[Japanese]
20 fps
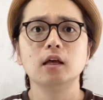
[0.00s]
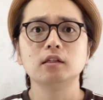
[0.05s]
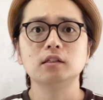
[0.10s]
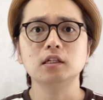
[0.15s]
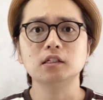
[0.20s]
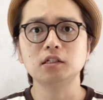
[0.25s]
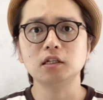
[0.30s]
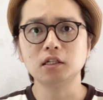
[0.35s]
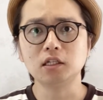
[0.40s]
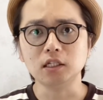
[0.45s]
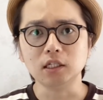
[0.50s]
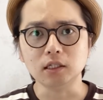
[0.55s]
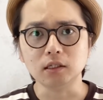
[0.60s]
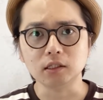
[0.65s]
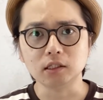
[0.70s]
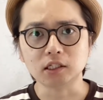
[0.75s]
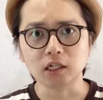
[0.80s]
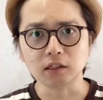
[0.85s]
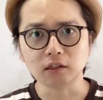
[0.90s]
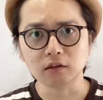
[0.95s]
ぜひぜひ
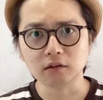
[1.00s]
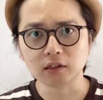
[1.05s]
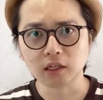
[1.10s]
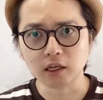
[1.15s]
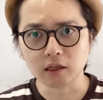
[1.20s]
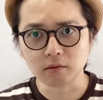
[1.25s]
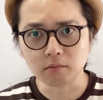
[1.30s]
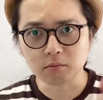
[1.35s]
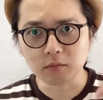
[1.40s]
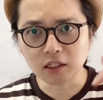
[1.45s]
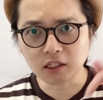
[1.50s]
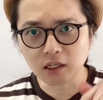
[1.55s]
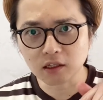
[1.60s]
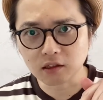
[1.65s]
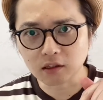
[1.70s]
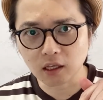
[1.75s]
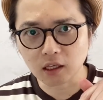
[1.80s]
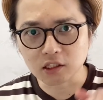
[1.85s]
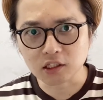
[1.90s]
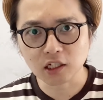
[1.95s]
チャンネル内見ていっ
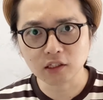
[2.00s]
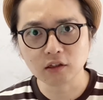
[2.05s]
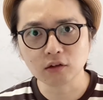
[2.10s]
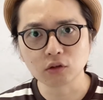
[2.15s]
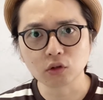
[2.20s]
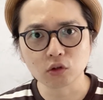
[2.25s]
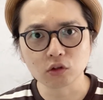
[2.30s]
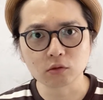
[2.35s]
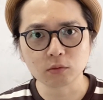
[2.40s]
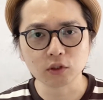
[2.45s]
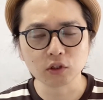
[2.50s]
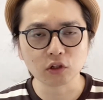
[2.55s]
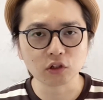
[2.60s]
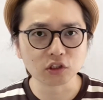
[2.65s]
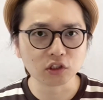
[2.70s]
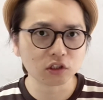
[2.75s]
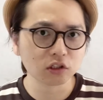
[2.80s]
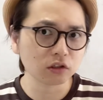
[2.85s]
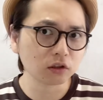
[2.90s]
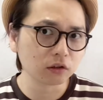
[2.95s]
てチャンネル登録もよろ
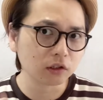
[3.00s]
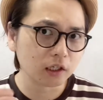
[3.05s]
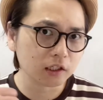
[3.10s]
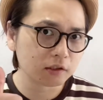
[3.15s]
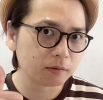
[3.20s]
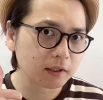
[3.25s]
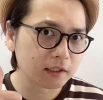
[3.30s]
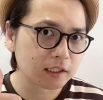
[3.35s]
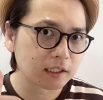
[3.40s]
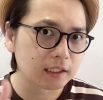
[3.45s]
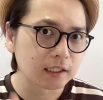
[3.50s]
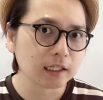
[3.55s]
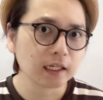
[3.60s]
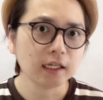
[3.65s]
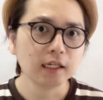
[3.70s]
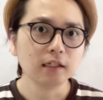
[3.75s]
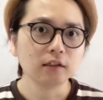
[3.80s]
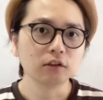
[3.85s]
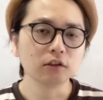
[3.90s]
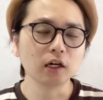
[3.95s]
しくお願いします
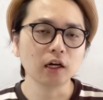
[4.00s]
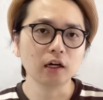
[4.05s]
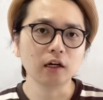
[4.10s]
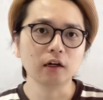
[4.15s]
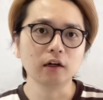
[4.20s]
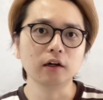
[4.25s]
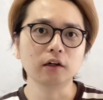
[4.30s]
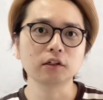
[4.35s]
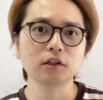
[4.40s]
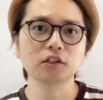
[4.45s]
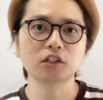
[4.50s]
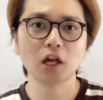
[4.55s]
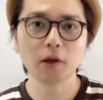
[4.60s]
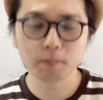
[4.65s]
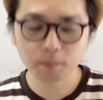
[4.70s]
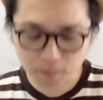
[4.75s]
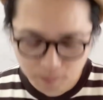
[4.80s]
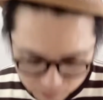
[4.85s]
それではありがとうございました